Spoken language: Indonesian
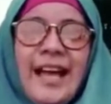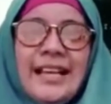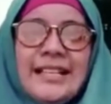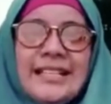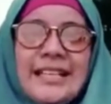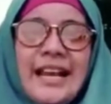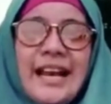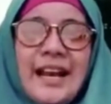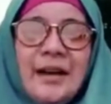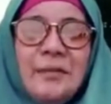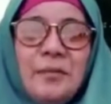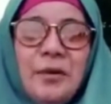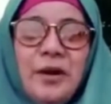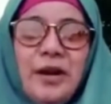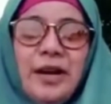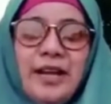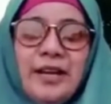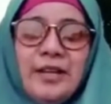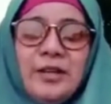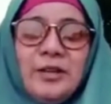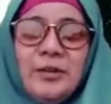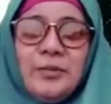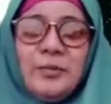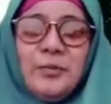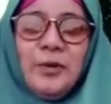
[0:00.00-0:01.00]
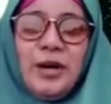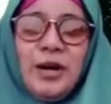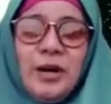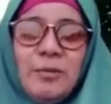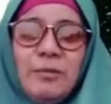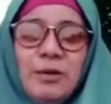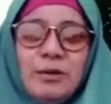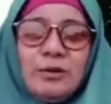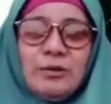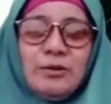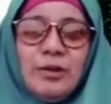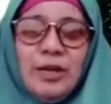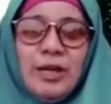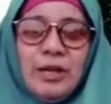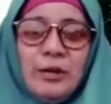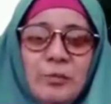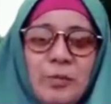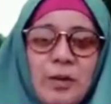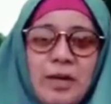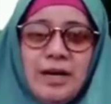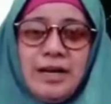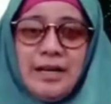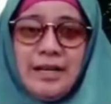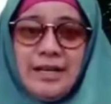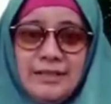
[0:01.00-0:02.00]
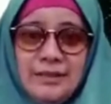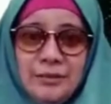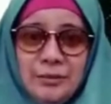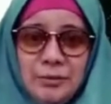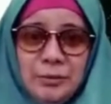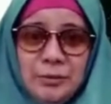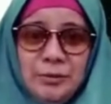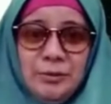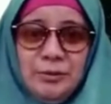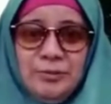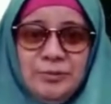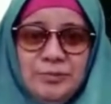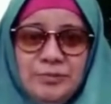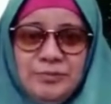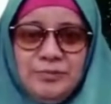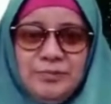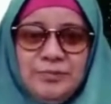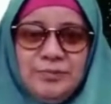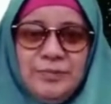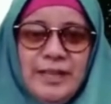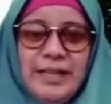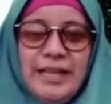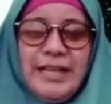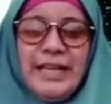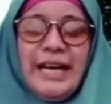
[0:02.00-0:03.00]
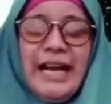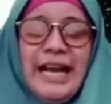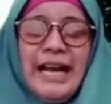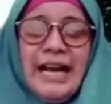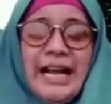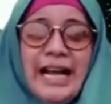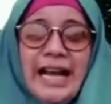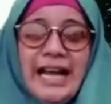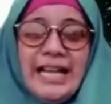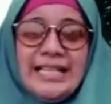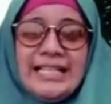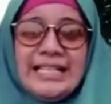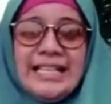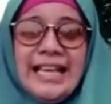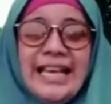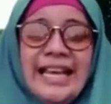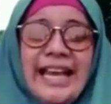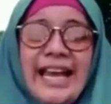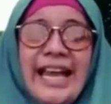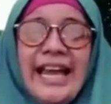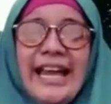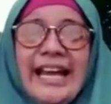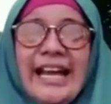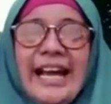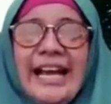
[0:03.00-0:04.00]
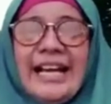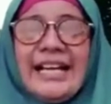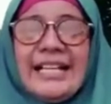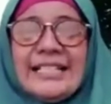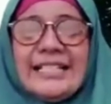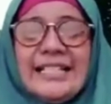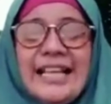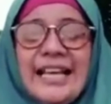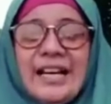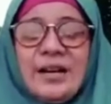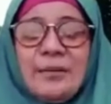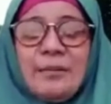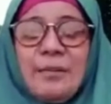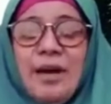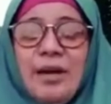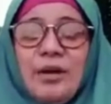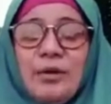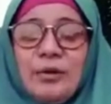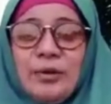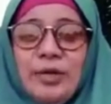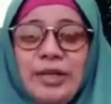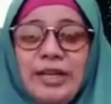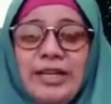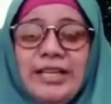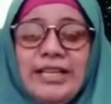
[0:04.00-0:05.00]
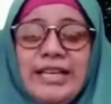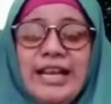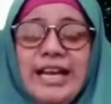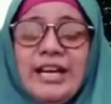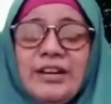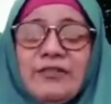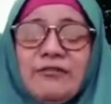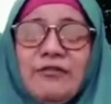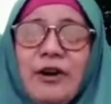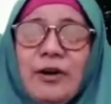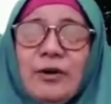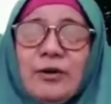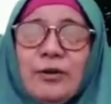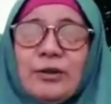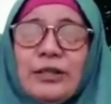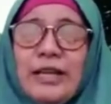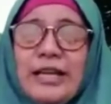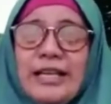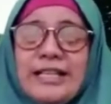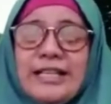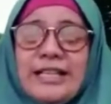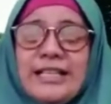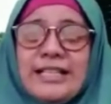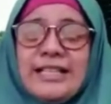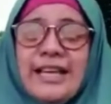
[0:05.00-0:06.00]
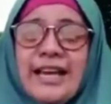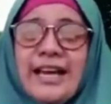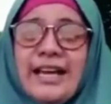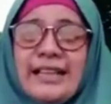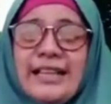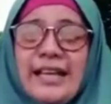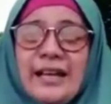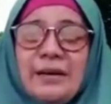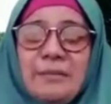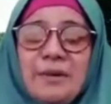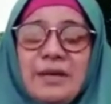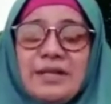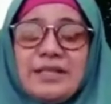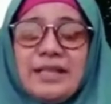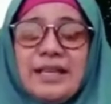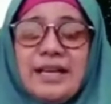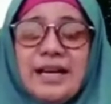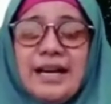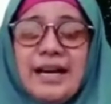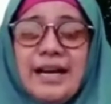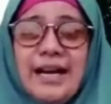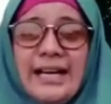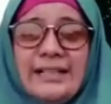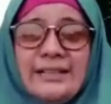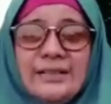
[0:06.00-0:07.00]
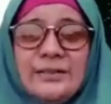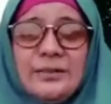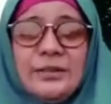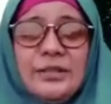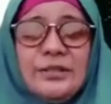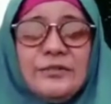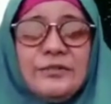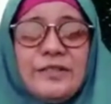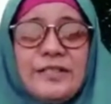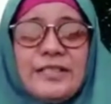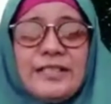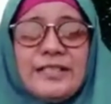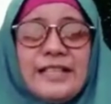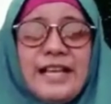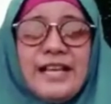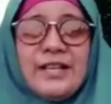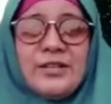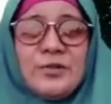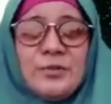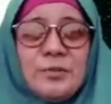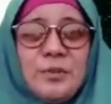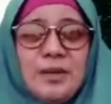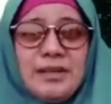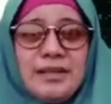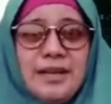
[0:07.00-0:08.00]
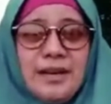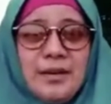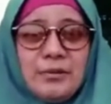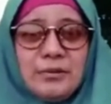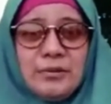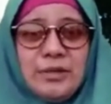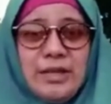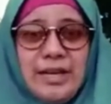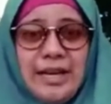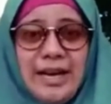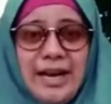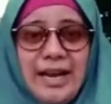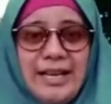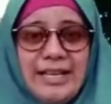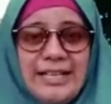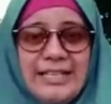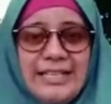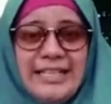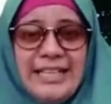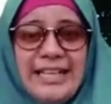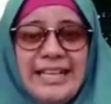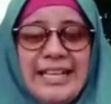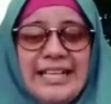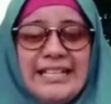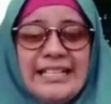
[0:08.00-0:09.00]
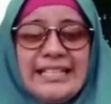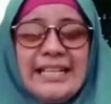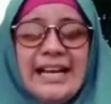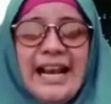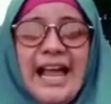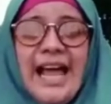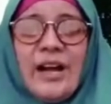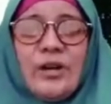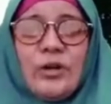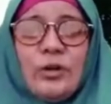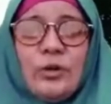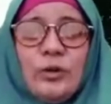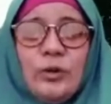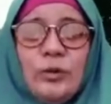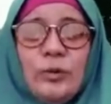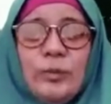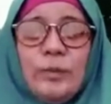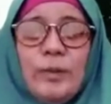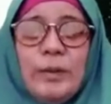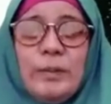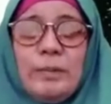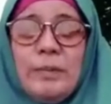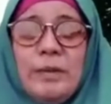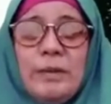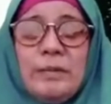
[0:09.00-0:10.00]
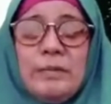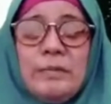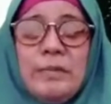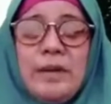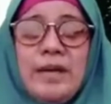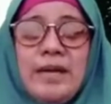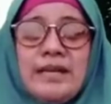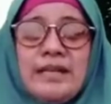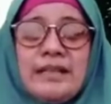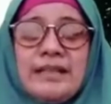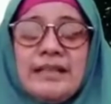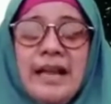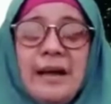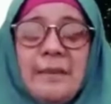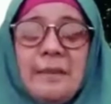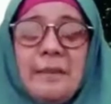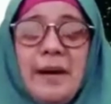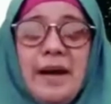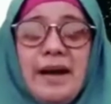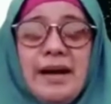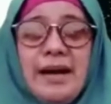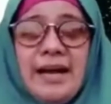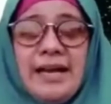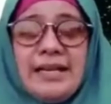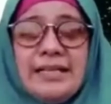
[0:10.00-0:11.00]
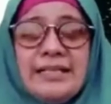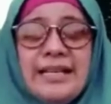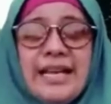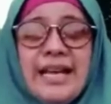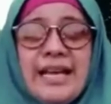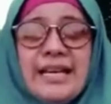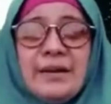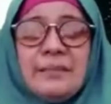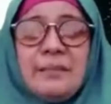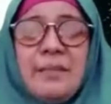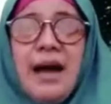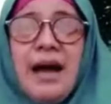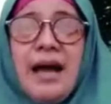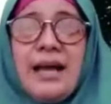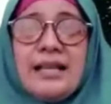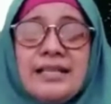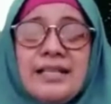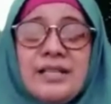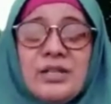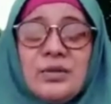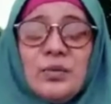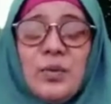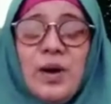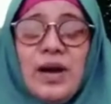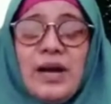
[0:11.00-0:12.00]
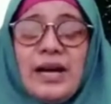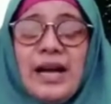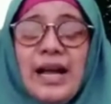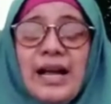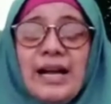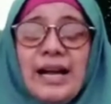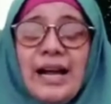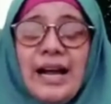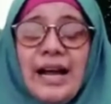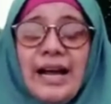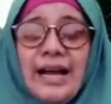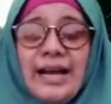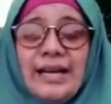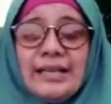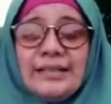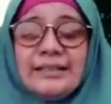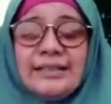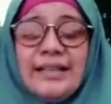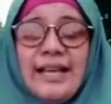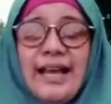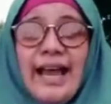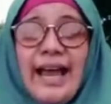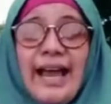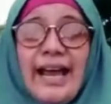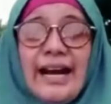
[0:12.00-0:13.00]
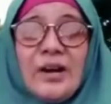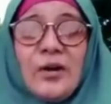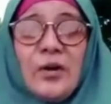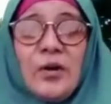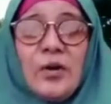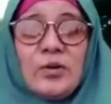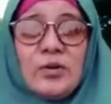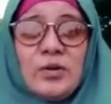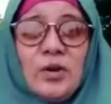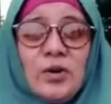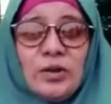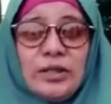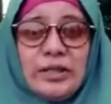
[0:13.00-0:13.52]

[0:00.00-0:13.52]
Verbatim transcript: Assalamualaikum warahmatullahi wabarakatuh. Perkenalkan, saya Eka Lestari Mahini dari Fakultas Kesehatan Masyarakat Universitas Sumatera Utara selaku pembimbing lapangan dari mahasiswa KKN R05